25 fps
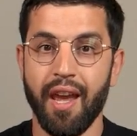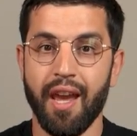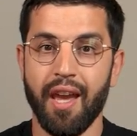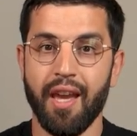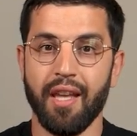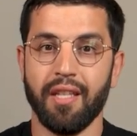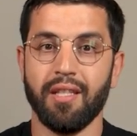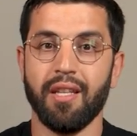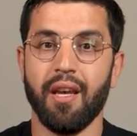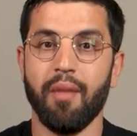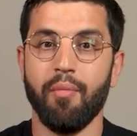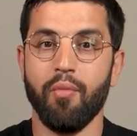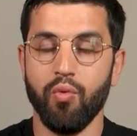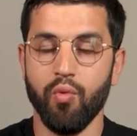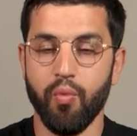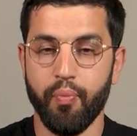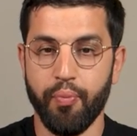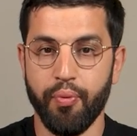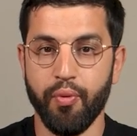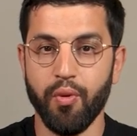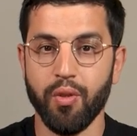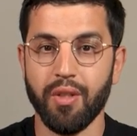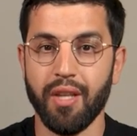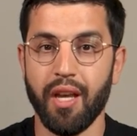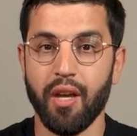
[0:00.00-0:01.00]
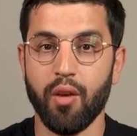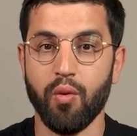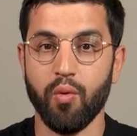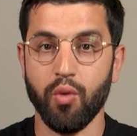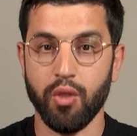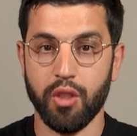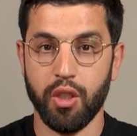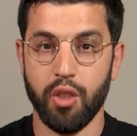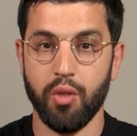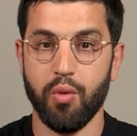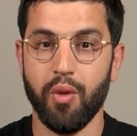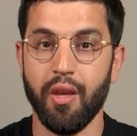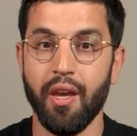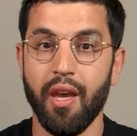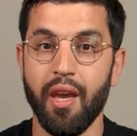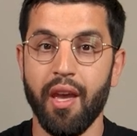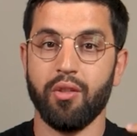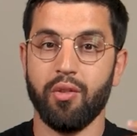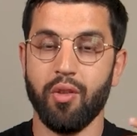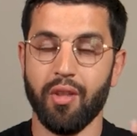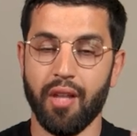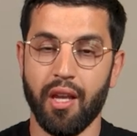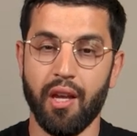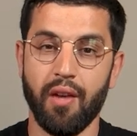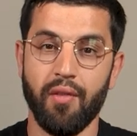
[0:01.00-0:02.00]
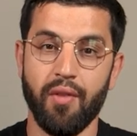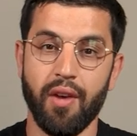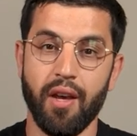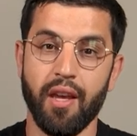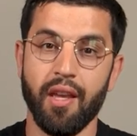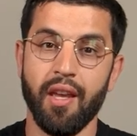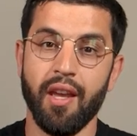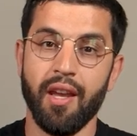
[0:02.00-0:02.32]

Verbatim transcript: et ça nous pousse à continuer ce travail